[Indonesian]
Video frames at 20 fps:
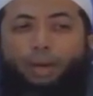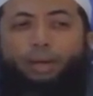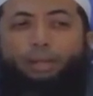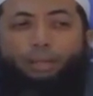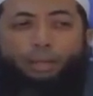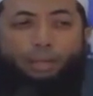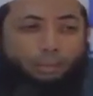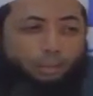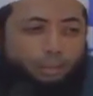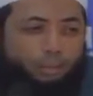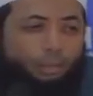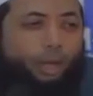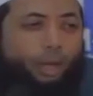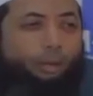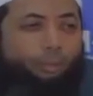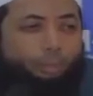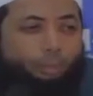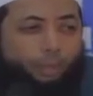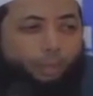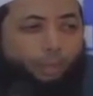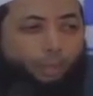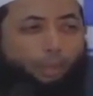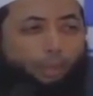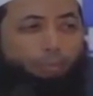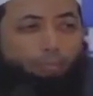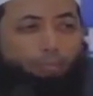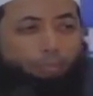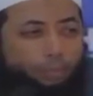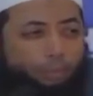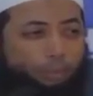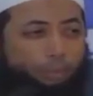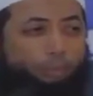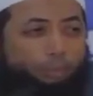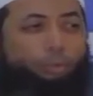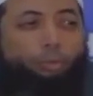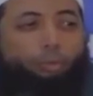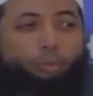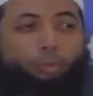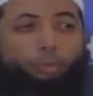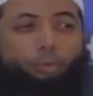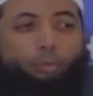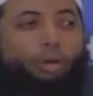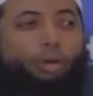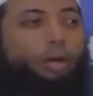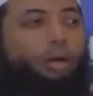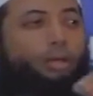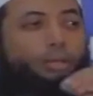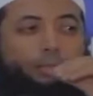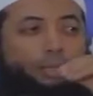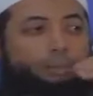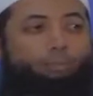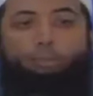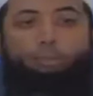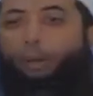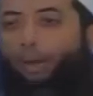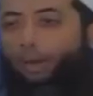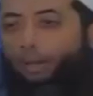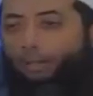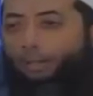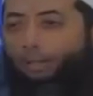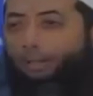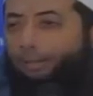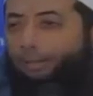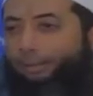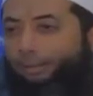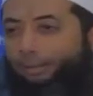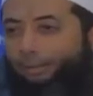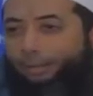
panas, capek, lemes, loyo, ah seribu bahasa.